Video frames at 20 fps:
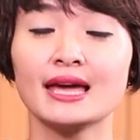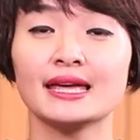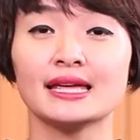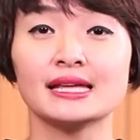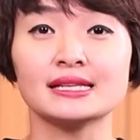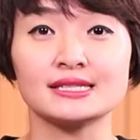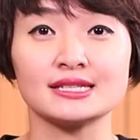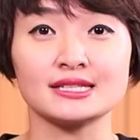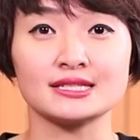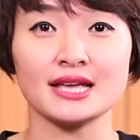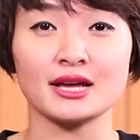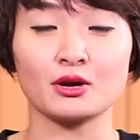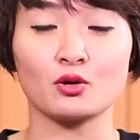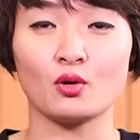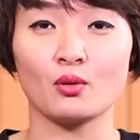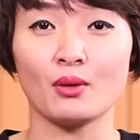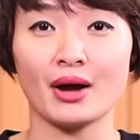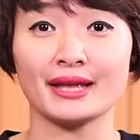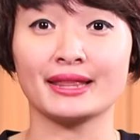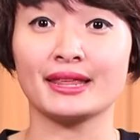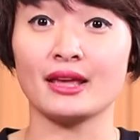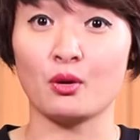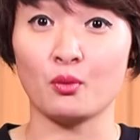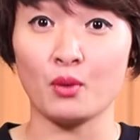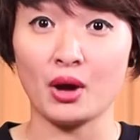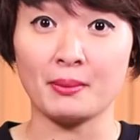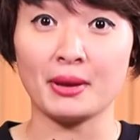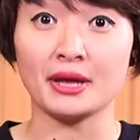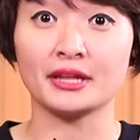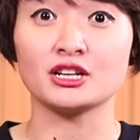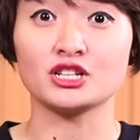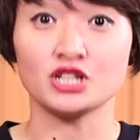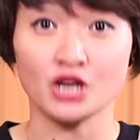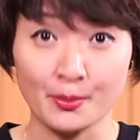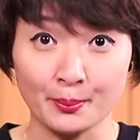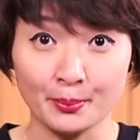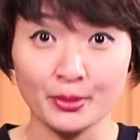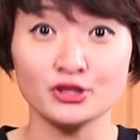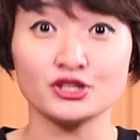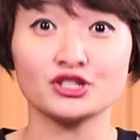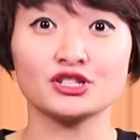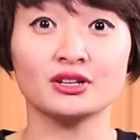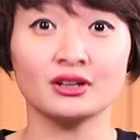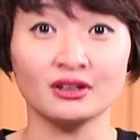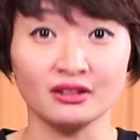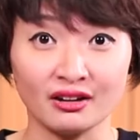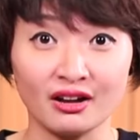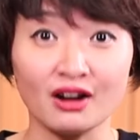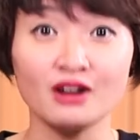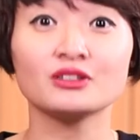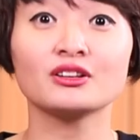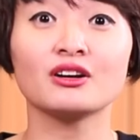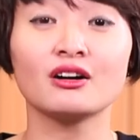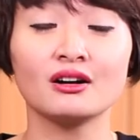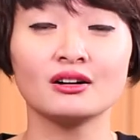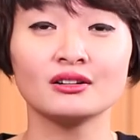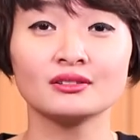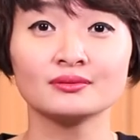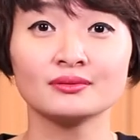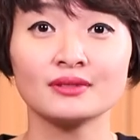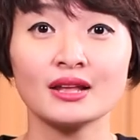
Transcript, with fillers: 因此在国外。点外卖的成本是很高的哦，